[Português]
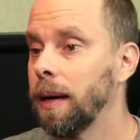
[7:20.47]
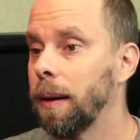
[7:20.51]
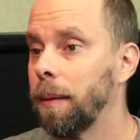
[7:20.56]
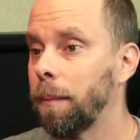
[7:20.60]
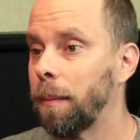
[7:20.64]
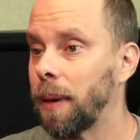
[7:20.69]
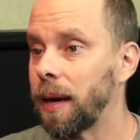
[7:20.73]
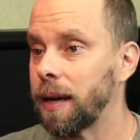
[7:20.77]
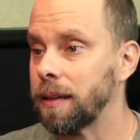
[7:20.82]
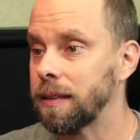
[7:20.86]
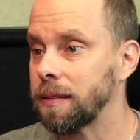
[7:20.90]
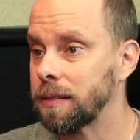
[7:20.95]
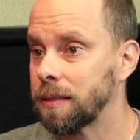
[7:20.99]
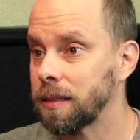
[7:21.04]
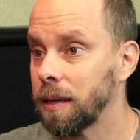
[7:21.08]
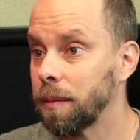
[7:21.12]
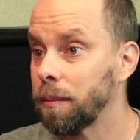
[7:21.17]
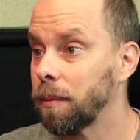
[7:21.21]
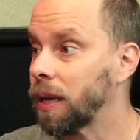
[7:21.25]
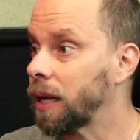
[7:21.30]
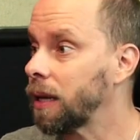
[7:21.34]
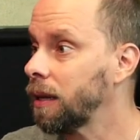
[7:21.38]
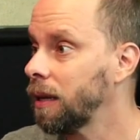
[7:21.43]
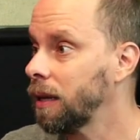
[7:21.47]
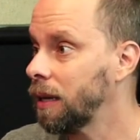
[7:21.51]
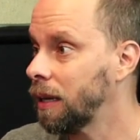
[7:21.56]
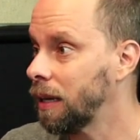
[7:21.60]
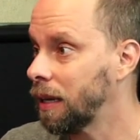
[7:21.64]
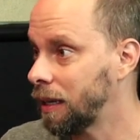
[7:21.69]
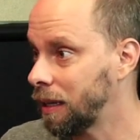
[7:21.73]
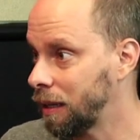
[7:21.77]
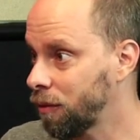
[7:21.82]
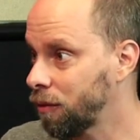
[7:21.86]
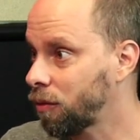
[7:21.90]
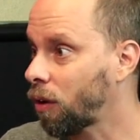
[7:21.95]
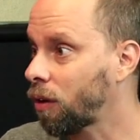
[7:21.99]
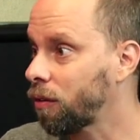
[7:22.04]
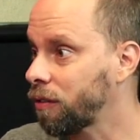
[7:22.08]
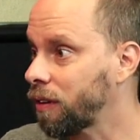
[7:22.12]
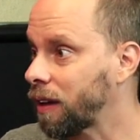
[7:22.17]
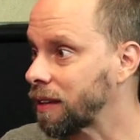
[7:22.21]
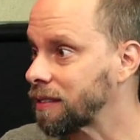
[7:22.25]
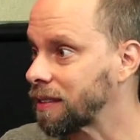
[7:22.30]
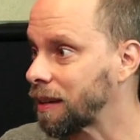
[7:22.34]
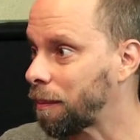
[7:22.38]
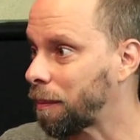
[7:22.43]
mas também envolve
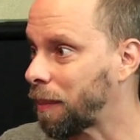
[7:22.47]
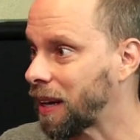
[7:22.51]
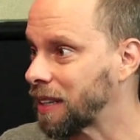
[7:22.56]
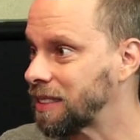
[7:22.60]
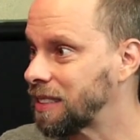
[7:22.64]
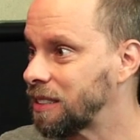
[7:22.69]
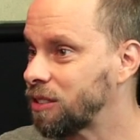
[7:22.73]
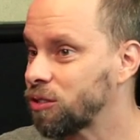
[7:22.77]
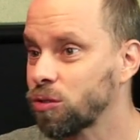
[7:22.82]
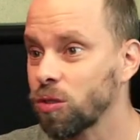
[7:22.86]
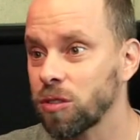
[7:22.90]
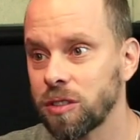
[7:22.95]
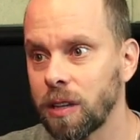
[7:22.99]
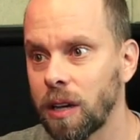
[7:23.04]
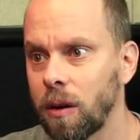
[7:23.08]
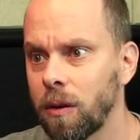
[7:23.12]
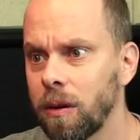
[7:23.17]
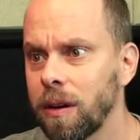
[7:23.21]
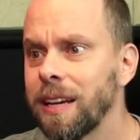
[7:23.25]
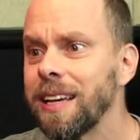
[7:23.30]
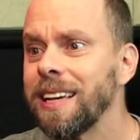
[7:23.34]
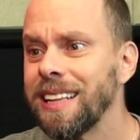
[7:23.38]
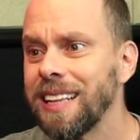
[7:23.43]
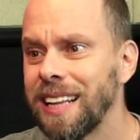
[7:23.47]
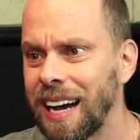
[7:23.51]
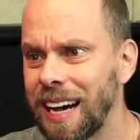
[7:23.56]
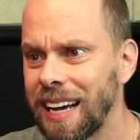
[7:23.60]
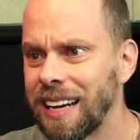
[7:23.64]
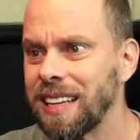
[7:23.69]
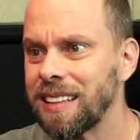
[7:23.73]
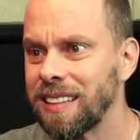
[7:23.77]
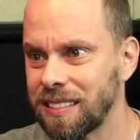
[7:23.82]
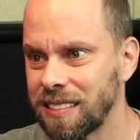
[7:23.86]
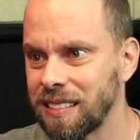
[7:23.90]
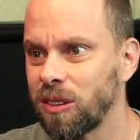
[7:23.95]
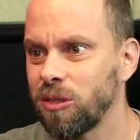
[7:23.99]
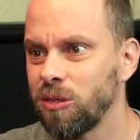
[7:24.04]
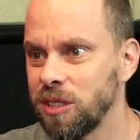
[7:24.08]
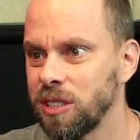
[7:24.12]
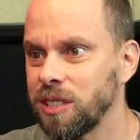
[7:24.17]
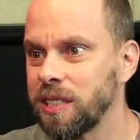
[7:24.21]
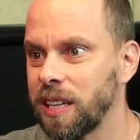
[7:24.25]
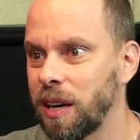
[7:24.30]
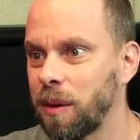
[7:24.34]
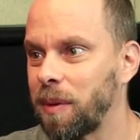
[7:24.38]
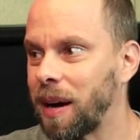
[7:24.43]
essa parte social e da área da
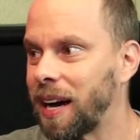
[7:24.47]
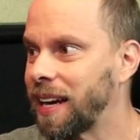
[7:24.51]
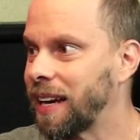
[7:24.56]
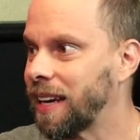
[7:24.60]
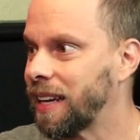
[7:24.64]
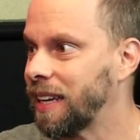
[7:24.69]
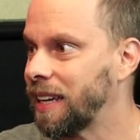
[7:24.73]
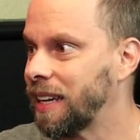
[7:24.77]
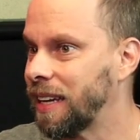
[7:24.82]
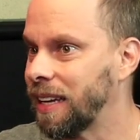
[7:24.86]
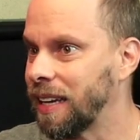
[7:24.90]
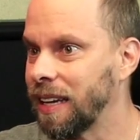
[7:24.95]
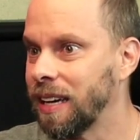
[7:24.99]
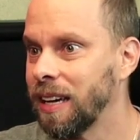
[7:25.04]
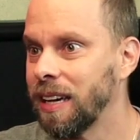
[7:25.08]
saúde, que é uma área que